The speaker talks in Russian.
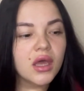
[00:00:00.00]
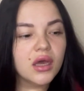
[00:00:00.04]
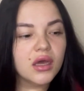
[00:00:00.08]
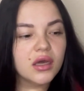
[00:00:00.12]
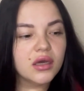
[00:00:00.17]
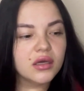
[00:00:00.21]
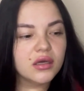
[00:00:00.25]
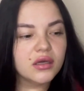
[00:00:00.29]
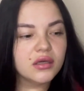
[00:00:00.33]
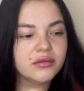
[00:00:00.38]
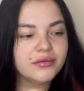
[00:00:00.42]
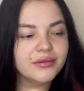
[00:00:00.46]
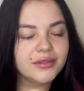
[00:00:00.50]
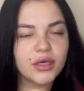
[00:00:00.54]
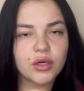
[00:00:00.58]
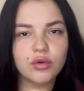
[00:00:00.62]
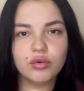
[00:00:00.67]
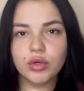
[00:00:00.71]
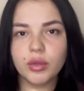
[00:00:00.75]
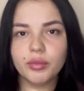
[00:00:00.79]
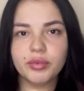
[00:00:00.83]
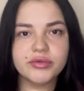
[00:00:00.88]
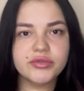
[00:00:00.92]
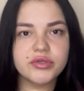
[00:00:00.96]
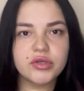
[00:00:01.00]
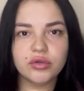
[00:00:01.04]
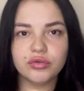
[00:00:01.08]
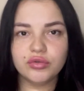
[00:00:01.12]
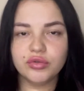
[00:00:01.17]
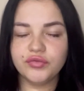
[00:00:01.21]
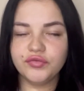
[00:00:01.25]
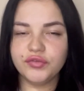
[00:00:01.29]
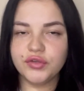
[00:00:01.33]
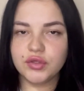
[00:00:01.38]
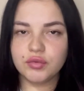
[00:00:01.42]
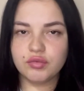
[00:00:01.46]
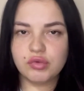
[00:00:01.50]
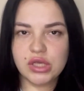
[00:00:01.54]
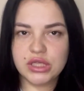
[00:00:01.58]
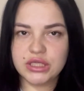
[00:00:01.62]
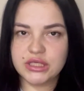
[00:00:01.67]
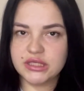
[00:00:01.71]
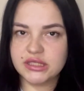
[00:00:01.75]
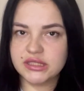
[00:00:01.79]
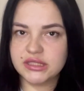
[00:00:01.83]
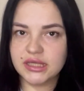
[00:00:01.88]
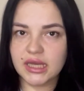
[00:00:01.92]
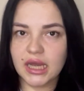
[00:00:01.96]
Э, Никакую определенную фирму я
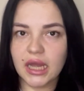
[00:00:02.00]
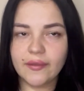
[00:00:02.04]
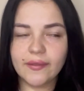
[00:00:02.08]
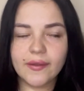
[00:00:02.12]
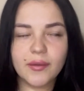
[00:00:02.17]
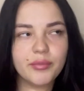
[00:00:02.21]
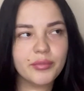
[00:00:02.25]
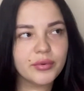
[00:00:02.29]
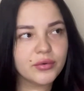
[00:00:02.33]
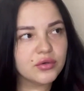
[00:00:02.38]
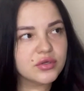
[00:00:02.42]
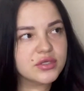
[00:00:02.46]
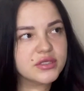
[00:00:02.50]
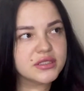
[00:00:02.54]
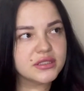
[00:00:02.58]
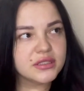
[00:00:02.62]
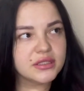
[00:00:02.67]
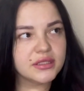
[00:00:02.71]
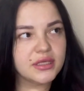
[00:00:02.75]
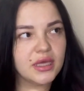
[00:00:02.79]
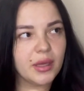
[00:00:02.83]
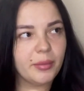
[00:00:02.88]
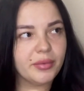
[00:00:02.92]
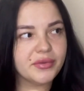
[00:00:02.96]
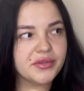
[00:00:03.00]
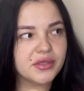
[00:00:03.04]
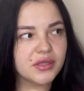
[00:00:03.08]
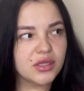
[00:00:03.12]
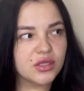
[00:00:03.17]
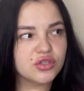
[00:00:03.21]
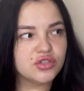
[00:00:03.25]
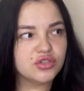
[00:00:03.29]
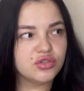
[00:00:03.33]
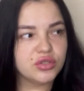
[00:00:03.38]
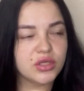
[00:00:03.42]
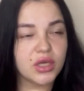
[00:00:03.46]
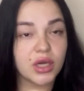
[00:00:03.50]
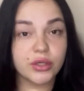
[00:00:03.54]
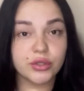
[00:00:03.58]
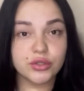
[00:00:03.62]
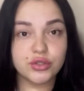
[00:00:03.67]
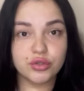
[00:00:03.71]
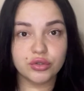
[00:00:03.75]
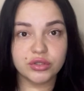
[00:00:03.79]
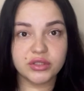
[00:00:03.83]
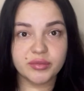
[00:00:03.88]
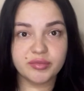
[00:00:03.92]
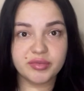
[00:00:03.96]
не искала, просто я поняла, что я
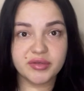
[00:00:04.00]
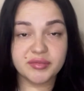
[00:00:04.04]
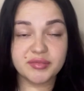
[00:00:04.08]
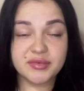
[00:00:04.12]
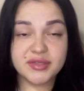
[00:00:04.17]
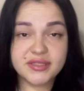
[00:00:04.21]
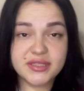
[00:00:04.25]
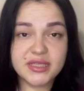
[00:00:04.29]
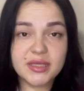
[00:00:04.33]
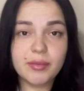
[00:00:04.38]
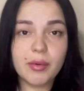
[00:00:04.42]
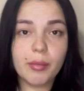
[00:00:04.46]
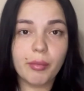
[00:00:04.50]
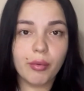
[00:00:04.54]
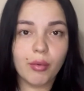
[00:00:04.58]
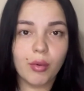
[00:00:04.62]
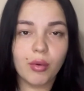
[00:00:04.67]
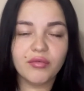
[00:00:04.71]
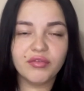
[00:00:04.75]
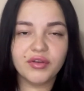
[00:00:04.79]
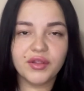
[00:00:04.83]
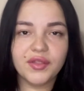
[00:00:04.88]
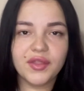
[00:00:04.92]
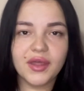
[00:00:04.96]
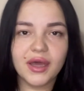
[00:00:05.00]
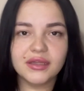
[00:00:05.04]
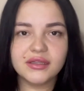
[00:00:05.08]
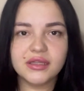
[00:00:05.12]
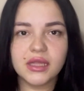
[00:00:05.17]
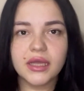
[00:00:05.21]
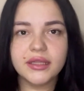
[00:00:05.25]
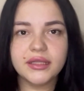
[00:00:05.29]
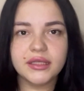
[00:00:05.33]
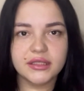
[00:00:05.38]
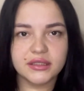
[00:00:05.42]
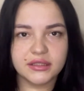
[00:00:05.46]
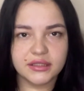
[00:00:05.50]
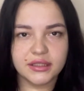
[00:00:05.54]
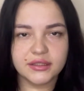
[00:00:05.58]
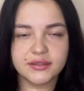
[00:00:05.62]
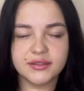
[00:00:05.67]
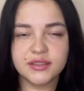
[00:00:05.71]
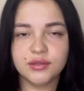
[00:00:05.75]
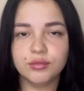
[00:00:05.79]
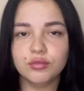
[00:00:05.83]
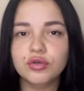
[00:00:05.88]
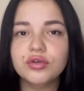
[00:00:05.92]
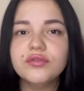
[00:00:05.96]
хочу это приобрести и попробовать. Да, да, нет, нет,
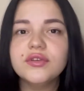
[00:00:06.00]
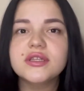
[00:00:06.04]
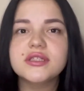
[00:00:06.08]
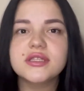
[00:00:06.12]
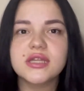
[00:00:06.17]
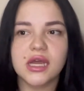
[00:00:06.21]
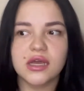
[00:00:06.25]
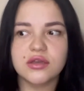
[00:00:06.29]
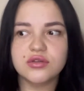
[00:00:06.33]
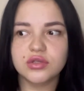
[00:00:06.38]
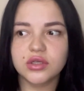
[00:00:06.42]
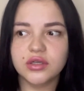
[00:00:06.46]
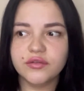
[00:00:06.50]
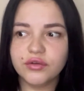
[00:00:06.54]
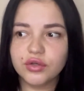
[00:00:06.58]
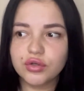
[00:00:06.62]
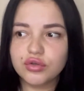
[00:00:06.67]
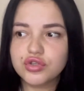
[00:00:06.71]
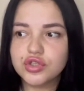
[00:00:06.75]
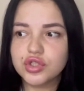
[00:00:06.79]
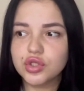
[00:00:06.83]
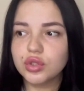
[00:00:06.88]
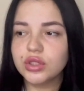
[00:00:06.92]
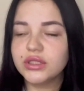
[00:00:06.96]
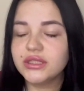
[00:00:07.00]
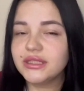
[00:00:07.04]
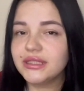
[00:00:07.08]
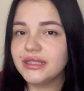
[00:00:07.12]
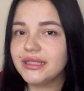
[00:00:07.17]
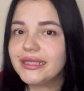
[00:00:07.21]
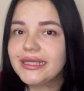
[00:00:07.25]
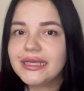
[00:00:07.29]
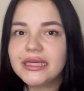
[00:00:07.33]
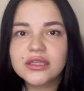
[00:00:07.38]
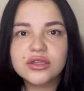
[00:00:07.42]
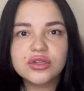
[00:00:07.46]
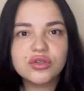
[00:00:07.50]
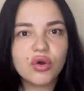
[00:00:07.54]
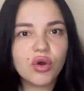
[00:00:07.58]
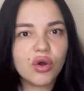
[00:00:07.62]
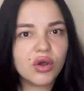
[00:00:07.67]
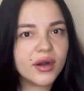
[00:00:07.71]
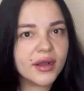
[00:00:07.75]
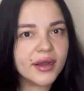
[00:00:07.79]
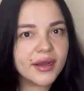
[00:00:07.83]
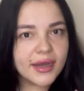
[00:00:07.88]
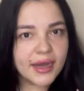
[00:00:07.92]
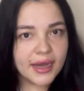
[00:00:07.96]
ремувер, сразу говорю, стоит
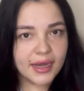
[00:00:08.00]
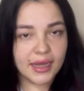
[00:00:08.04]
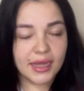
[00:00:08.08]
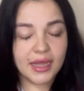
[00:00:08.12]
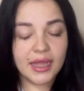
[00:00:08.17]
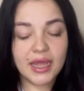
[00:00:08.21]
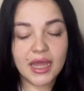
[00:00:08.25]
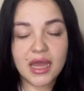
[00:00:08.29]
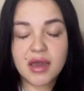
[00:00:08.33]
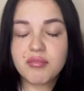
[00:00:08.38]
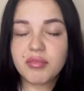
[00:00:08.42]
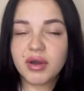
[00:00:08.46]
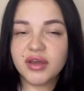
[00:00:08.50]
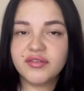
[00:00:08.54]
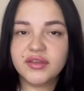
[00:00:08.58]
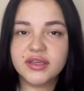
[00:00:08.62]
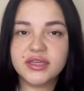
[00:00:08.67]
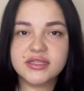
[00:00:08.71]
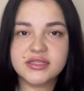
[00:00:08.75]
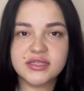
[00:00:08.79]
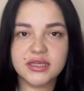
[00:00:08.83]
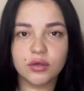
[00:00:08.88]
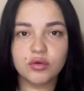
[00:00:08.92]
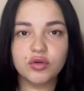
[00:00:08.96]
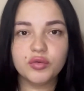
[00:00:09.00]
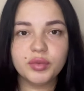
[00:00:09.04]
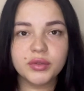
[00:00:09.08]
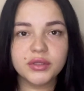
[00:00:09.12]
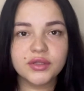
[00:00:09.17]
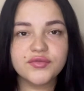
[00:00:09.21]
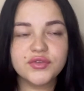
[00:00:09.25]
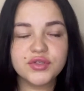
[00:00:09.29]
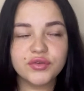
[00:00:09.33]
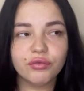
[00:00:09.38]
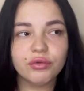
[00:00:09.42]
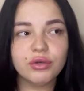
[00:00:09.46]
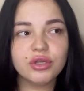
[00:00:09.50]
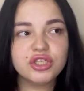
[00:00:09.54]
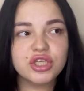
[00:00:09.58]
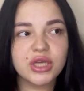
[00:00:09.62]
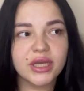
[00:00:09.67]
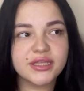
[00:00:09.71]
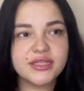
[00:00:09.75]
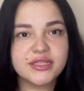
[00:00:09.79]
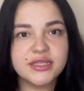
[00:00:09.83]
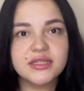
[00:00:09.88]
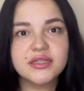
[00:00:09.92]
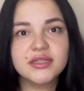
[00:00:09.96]
недорого. Поверьте, я купила всего лишь
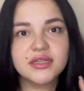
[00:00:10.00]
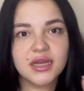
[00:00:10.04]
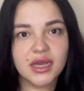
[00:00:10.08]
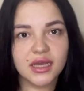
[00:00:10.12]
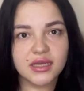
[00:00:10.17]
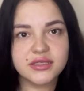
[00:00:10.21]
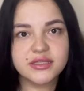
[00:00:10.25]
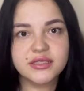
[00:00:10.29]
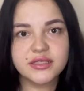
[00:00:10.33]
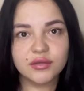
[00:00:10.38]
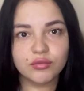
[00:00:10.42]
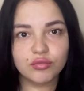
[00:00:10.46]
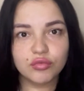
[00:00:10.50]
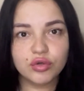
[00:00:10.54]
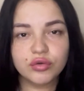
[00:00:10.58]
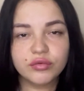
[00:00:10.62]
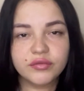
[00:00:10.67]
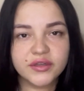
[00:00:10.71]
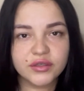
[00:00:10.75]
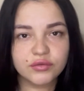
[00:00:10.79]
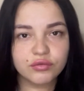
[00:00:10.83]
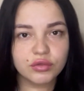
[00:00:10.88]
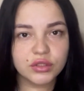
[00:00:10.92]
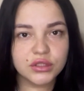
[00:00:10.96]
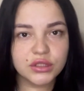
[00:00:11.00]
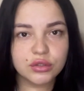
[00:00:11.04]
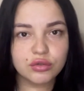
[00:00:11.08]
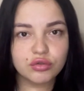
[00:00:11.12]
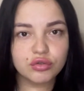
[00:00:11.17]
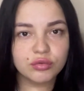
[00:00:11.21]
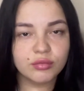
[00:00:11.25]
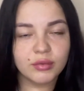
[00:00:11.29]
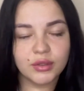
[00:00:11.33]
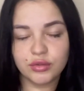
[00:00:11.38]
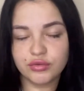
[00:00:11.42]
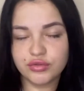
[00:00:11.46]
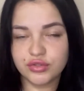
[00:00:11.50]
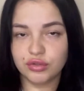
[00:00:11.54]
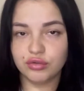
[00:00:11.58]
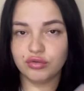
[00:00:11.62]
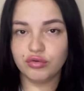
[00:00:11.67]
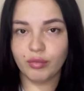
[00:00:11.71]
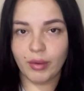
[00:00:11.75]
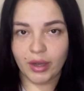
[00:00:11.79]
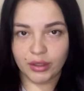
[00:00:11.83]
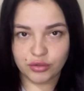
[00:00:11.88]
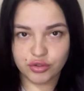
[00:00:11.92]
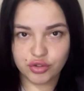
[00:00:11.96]
один раз ремувер, вот такую
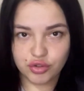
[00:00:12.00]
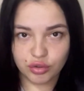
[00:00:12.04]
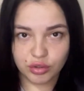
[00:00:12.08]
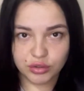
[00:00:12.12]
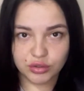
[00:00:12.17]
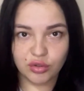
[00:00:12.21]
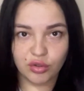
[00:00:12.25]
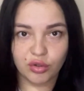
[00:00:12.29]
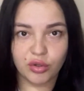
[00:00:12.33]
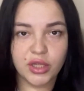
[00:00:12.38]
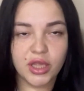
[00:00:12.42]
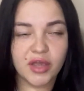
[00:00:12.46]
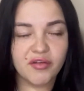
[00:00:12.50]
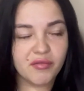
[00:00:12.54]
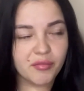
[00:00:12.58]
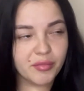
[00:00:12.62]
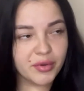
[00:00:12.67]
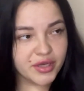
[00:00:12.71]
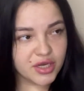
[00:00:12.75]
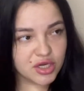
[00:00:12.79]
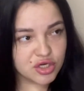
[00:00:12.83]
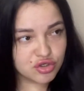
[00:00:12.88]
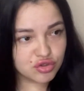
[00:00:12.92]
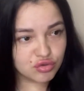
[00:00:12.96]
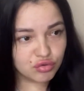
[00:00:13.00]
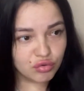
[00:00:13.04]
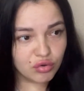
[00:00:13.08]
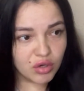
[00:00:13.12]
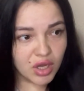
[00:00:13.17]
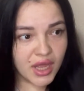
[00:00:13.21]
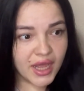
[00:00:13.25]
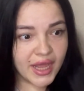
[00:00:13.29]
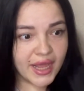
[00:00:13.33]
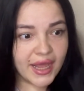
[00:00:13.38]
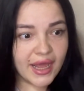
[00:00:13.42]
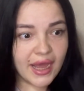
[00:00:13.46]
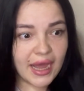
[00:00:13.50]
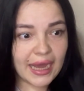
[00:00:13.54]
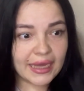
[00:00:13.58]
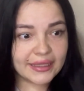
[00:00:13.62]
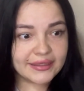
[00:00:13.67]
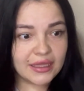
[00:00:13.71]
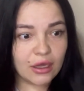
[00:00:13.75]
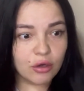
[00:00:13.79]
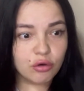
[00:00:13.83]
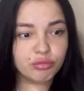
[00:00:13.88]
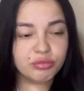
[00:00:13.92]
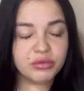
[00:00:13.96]
малюсенькую баночку, которую я вам покажу.
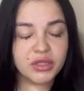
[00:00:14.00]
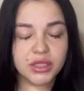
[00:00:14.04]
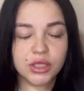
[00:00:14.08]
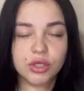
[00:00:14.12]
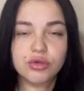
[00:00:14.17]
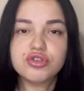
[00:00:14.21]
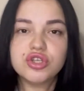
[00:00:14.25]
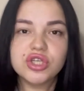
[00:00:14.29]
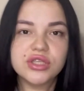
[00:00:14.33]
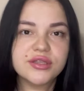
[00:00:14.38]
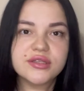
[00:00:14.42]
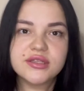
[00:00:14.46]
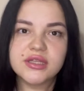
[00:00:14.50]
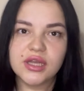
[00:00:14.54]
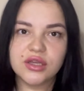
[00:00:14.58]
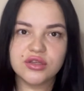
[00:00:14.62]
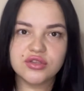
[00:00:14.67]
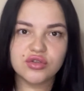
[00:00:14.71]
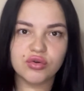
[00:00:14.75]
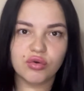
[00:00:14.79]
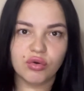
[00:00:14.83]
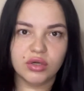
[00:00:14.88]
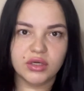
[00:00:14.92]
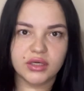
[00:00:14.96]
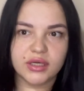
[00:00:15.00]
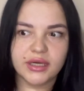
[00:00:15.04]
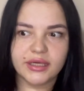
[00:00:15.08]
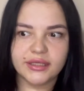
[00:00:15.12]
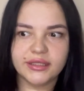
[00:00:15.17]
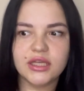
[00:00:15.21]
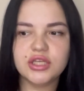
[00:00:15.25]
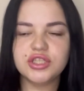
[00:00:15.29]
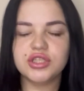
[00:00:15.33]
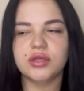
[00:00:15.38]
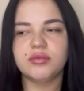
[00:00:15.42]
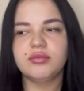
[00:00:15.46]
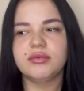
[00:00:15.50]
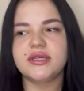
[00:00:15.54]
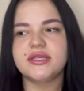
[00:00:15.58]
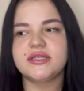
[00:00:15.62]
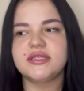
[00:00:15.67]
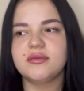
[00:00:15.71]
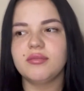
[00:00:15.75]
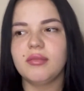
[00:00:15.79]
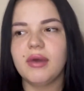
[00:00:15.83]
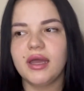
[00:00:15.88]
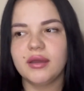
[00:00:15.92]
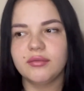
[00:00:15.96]
Она у меня, я уже не знаю сколько. Конечно, мы
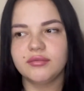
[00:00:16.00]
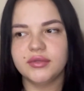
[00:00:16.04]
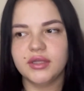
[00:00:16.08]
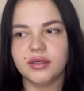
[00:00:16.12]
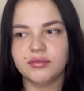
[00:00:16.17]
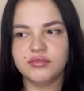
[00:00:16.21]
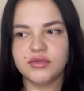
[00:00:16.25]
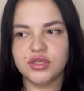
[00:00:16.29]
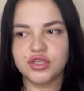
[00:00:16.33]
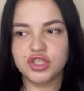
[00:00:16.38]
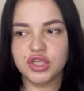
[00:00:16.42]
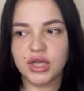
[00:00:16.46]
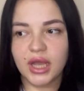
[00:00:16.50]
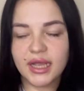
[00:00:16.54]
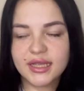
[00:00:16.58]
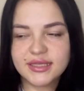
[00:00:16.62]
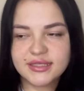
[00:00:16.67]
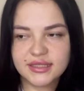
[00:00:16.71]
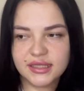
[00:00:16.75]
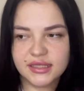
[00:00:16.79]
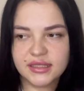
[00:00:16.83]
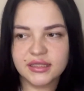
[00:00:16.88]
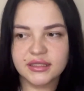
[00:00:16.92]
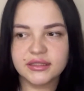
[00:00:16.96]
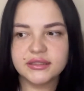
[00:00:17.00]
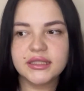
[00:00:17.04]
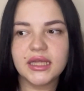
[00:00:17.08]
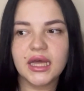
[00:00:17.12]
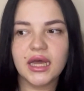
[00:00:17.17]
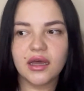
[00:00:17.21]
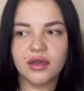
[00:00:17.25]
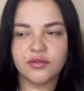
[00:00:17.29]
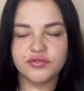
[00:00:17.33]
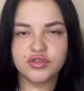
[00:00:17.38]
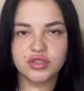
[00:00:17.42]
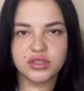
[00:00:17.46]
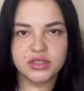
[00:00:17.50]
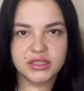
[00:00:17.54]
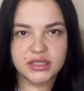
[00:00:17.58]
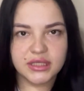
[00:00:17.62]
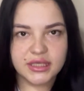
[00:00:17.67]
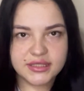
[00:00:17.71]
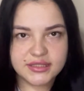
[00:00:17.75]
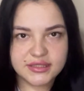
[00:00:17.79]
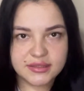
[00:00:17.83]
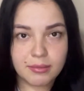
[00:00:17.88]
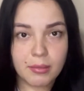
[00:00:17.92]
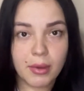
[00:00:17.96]
снимаем там не часто, иногда все-таки
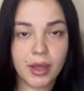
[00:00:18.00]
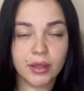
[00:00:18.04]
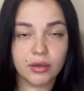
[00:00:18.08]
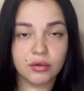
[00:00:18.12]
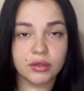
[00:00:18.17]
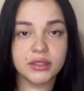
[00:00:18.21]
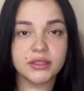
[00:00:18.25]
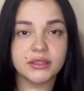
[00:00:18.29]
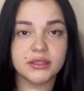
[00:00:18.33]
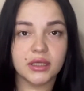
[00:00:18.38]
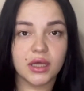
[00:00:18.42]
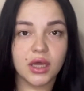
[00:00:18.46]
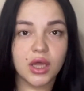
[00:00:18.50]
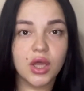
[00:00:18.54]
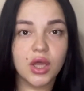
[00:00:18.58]
я снимаю это